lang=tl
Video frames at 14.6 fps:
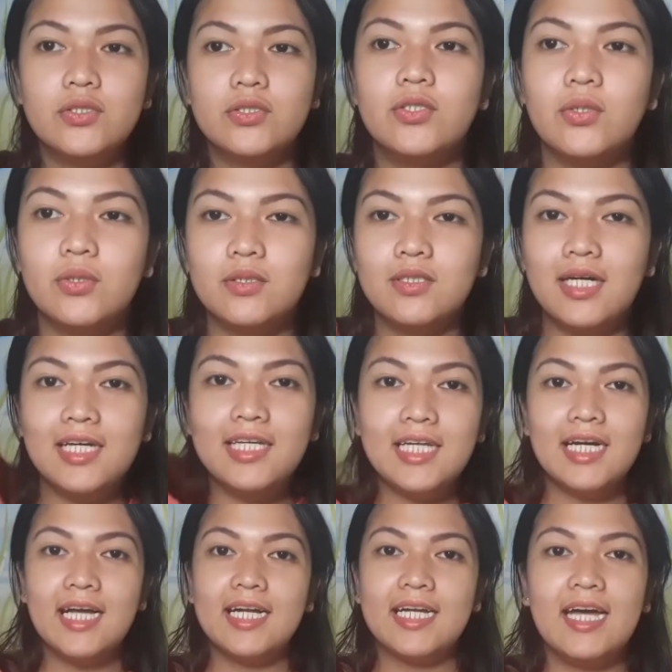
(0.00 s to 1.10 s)
so ayun
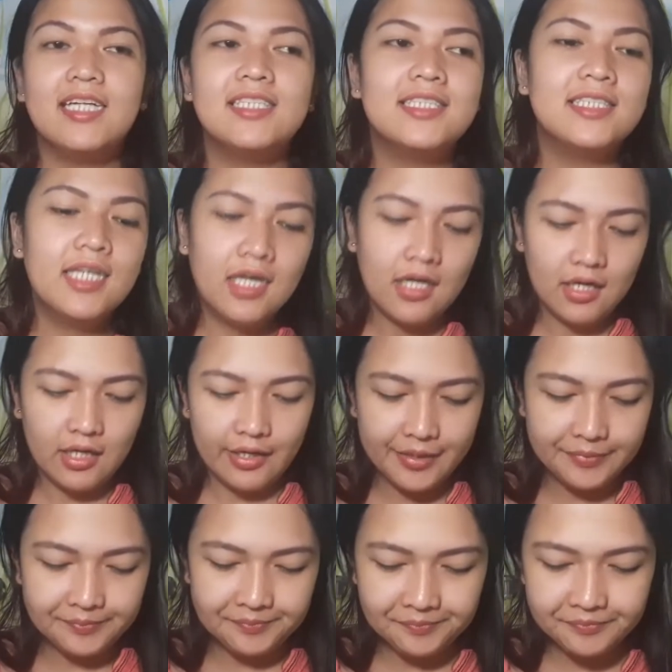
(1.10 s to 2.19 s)
na nga guys
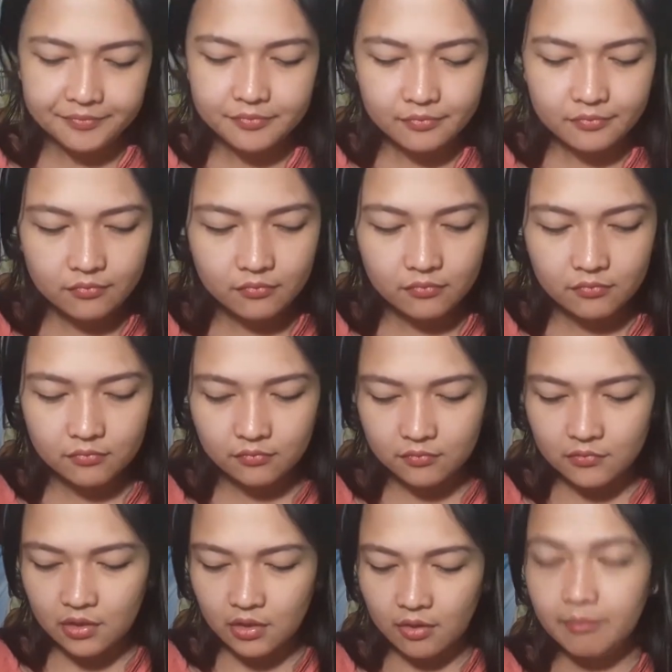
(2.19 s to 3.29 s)
um
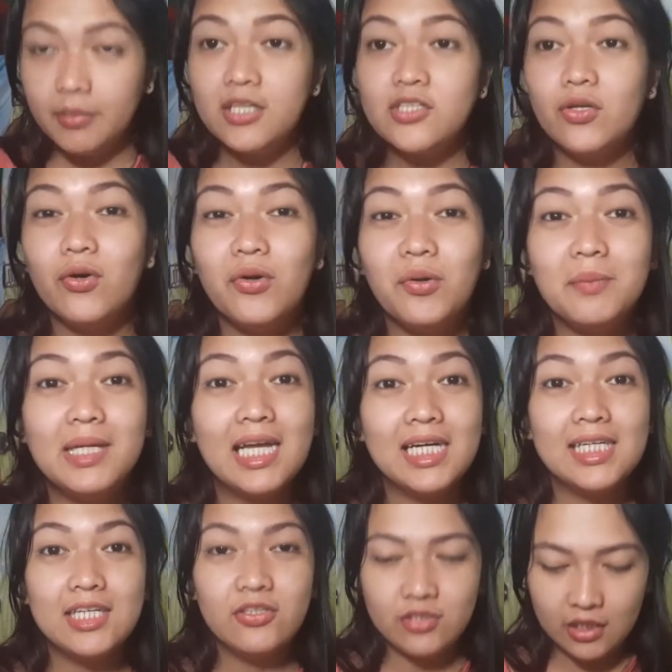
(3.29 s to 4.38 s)
medyo
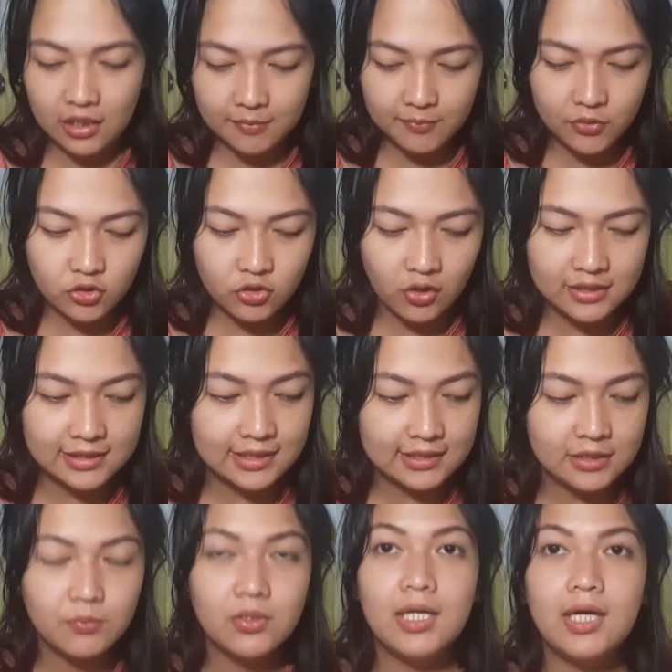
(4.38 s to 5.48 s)
malaki din yung naipon ko kasi
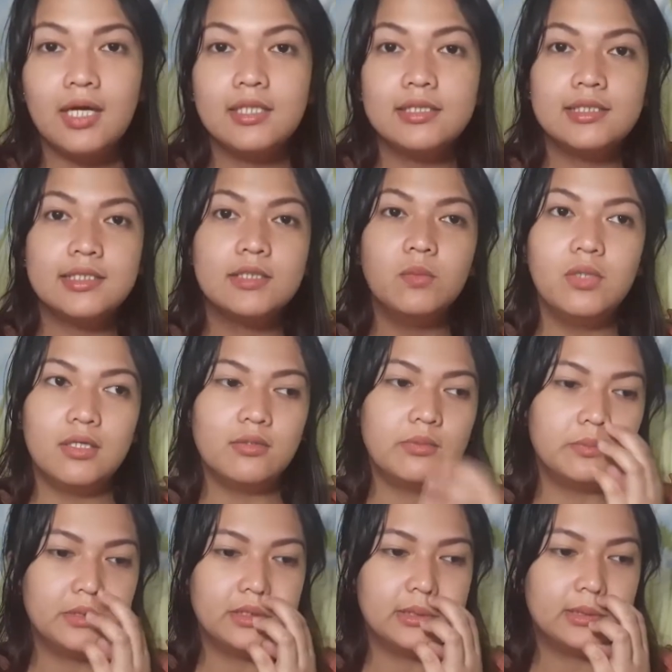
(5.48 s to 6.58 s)
nagsimula nagsimula ko
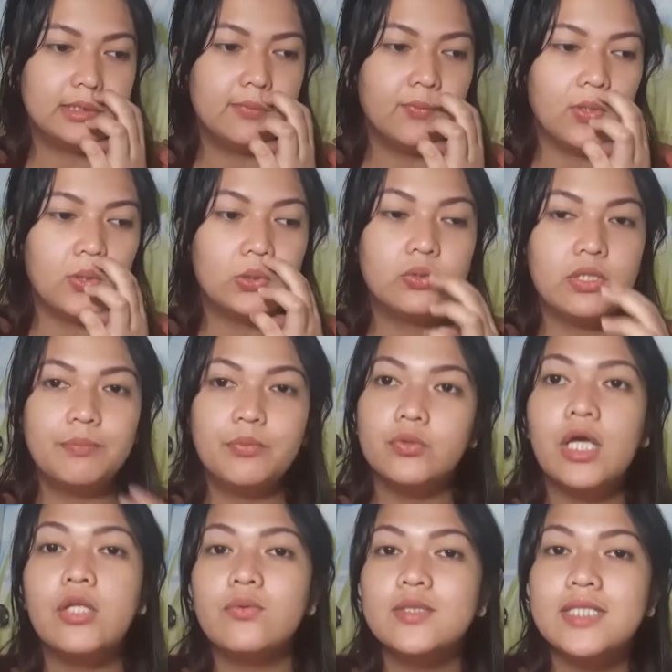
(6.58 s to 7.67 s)
nagsimula ko tong
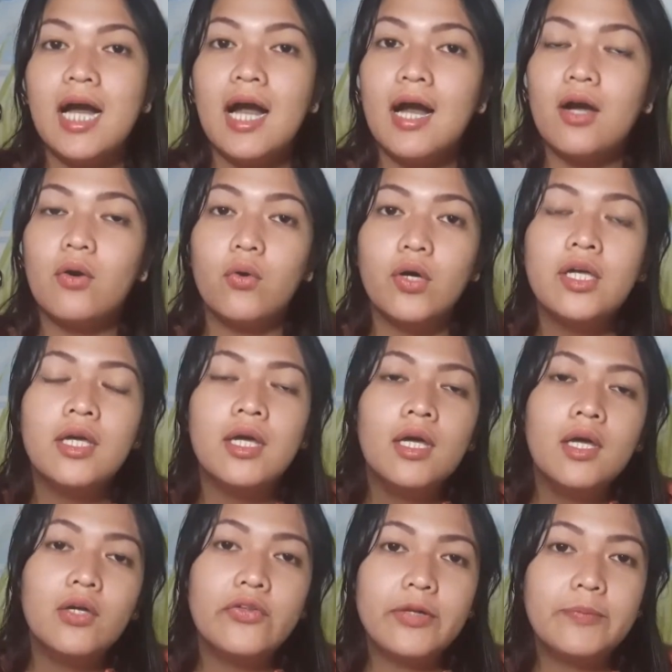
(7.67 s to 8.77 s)
ipunin yung sa kahoy
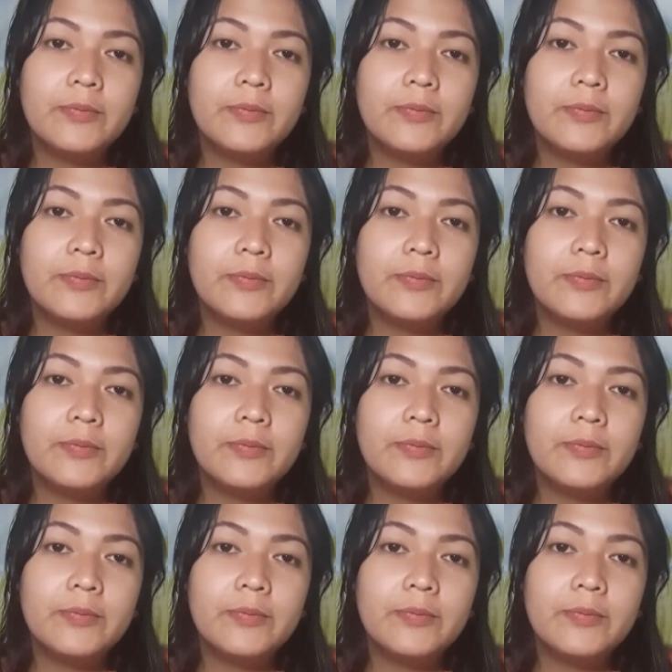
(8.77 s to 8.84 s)
yung